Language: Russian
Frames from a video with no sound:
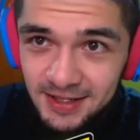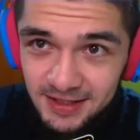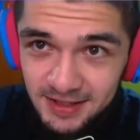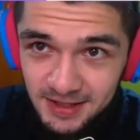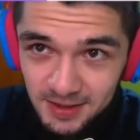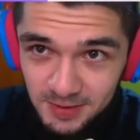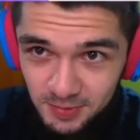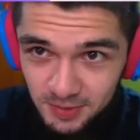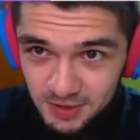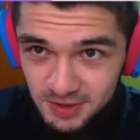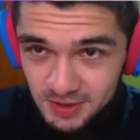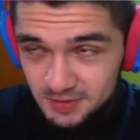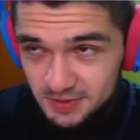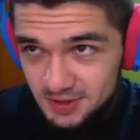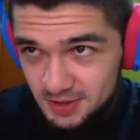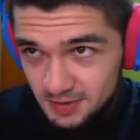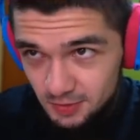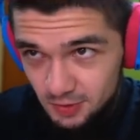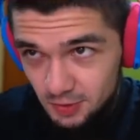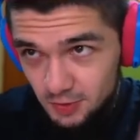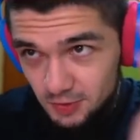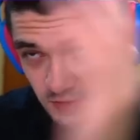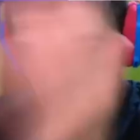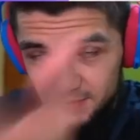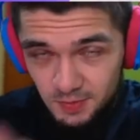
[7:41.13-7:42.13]
допустим,
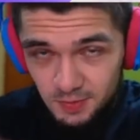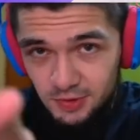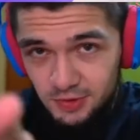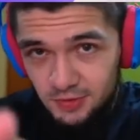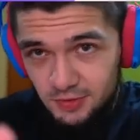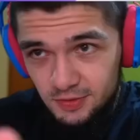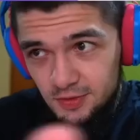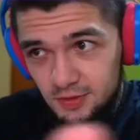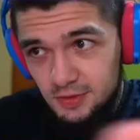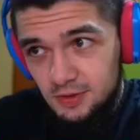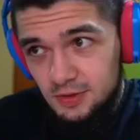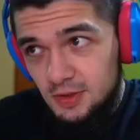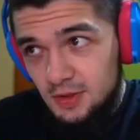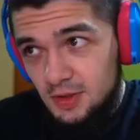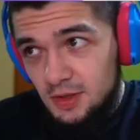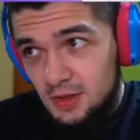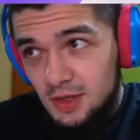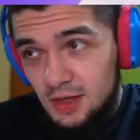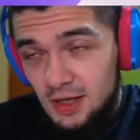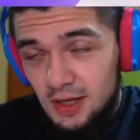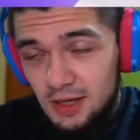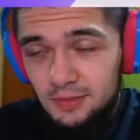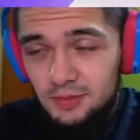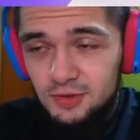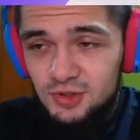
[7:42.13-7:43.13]
соберусь путь, но
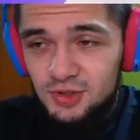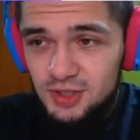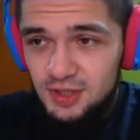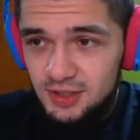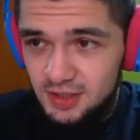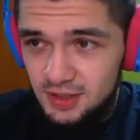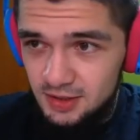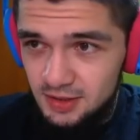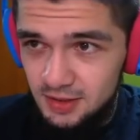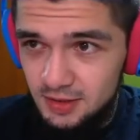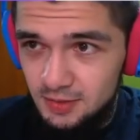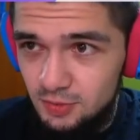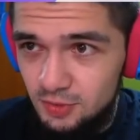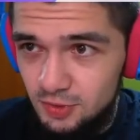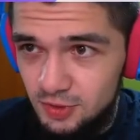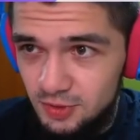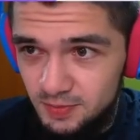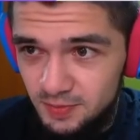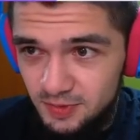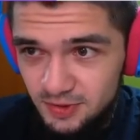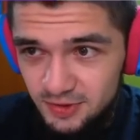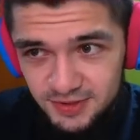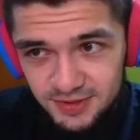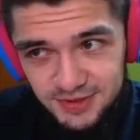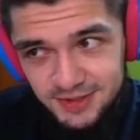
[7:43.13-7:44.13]
обучение не будет
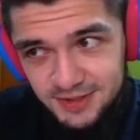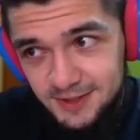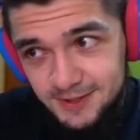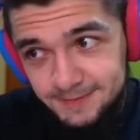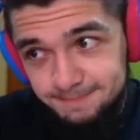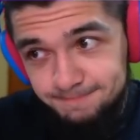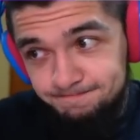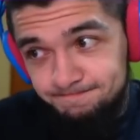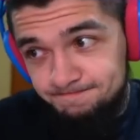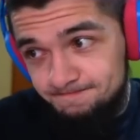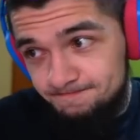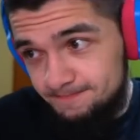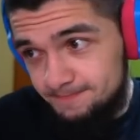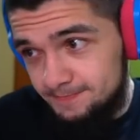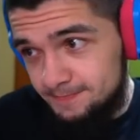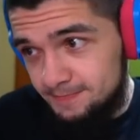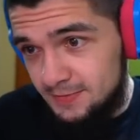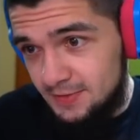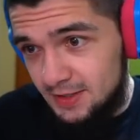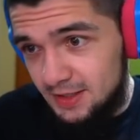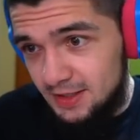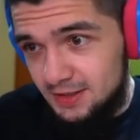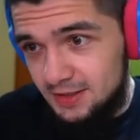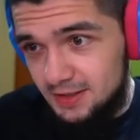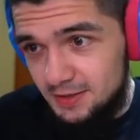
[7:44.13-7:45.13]
пройдено.
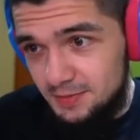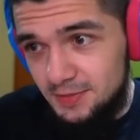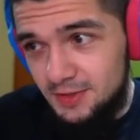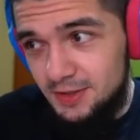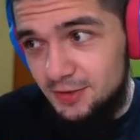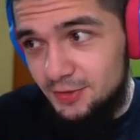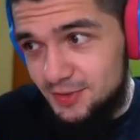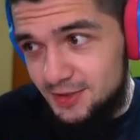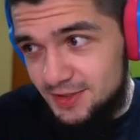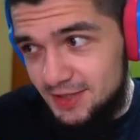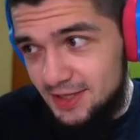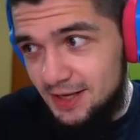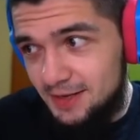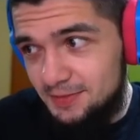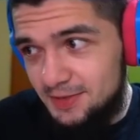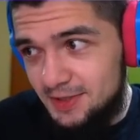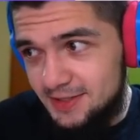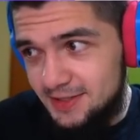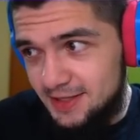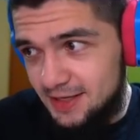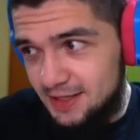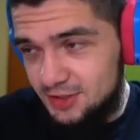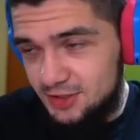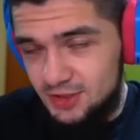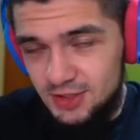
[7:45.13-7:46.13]
Это мы узнаем,
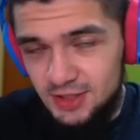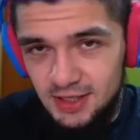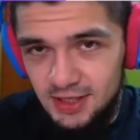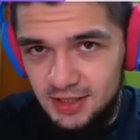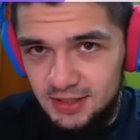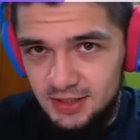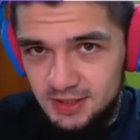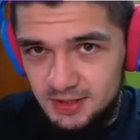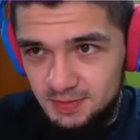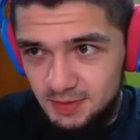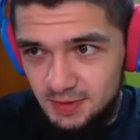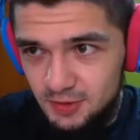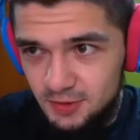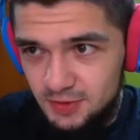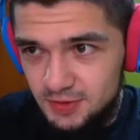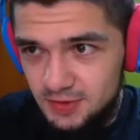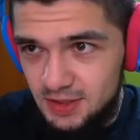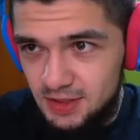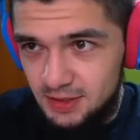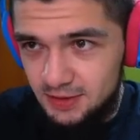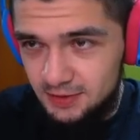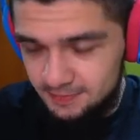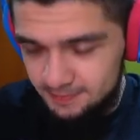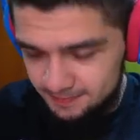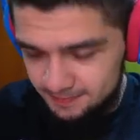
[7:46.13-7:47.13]
если, конечно, я это смогу сделать.